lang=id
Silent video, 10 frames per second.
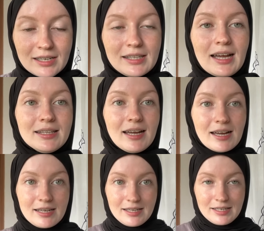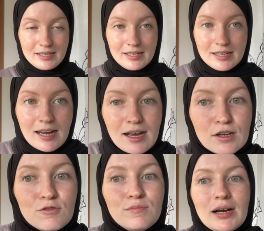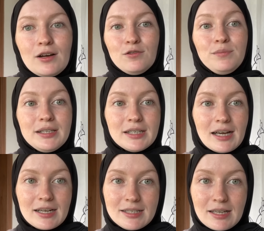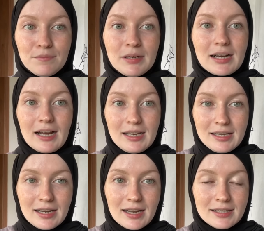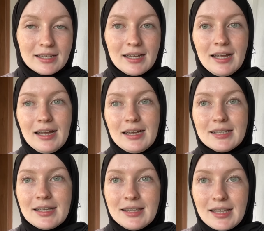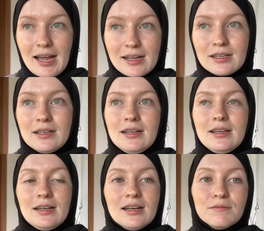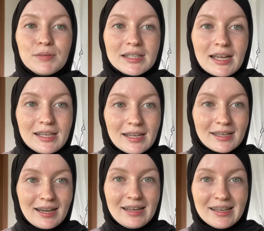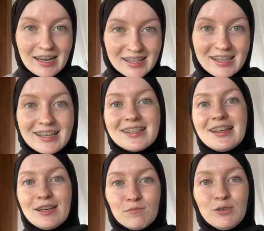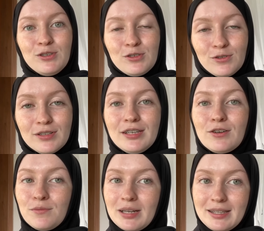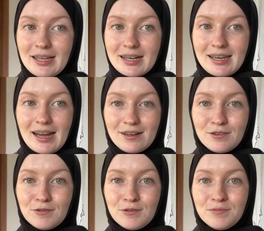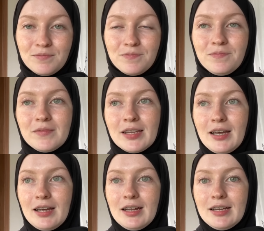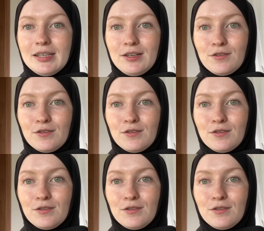dan hari ini aku mau bicara sama kalian tentang pertanyaan kalian yang sering muncul di komentarnya aku di